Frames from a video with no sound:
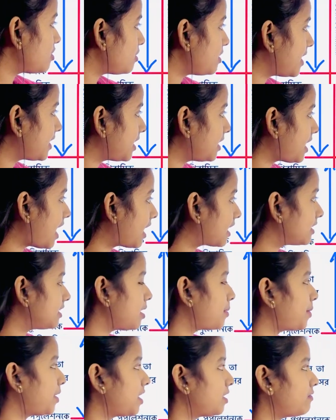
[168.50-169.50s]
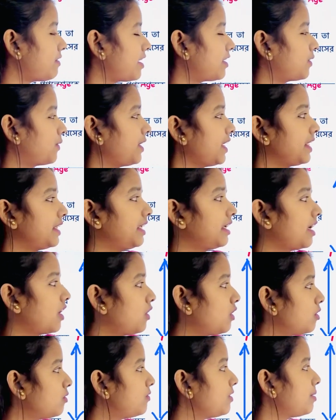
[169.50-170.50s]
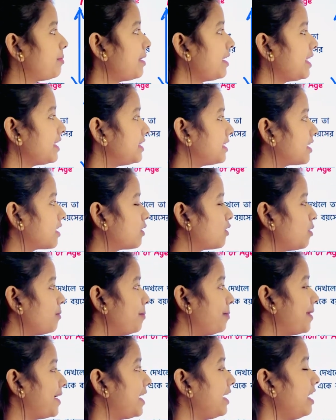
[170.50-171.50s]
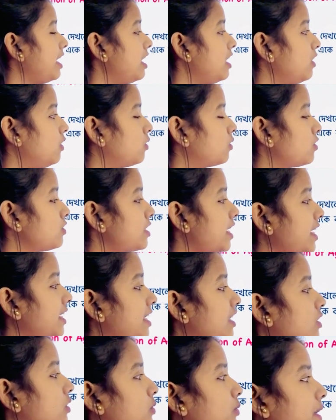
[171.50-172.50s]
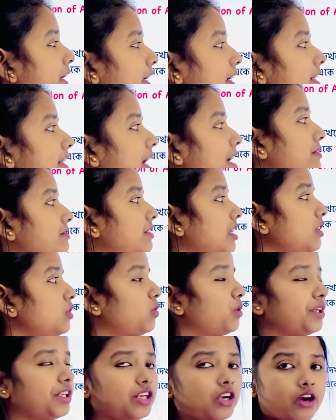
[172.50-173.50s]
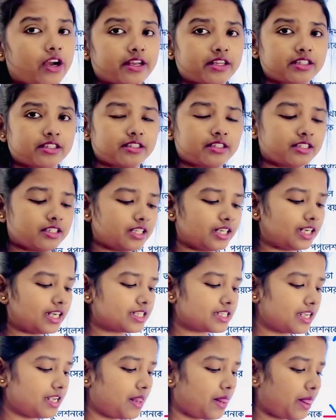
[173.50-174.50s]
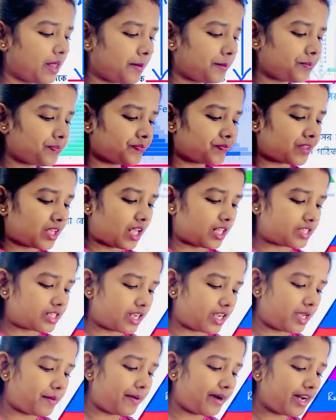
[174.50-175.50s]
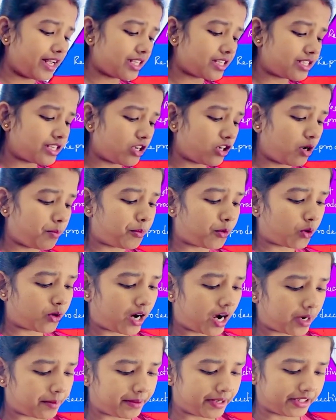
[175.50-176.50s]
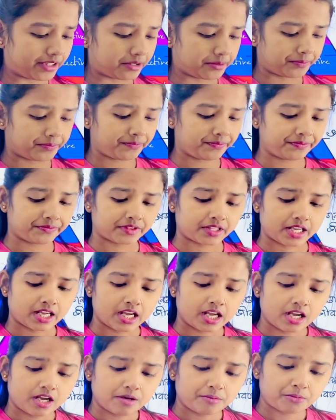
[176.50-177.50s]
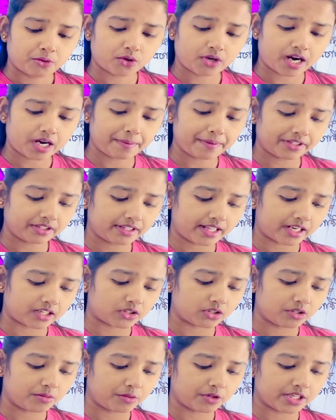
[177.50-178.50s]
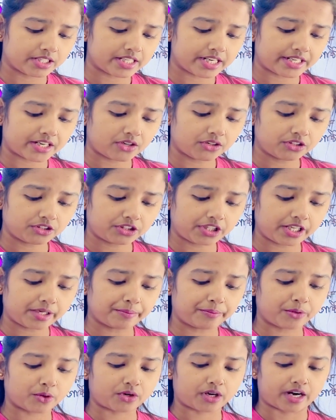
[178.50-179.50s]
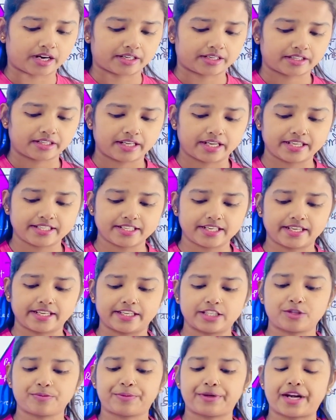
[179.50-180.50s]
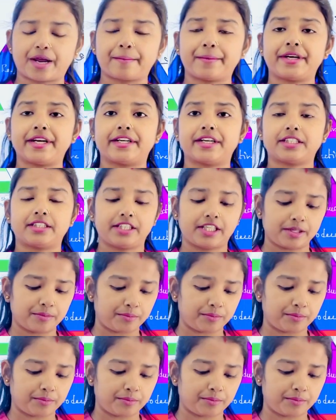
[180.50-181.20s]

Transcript: যদি একটা দাগ দিয়ে আমরা ডিভাইড করি এদিকে হলো ফিমেল এদিকে হলো মেল অনুযায়ী কিন্তু এই গ্রাফটা তৈরি হয় ঠিক আছে আচ্ছা এবারে আসছে হলো প্রকারভেদ হুম প্রকারভেদ দেখো বলেছে এটা হলো তিন প্রকার এই যে এজ পিরামিড এটা তিন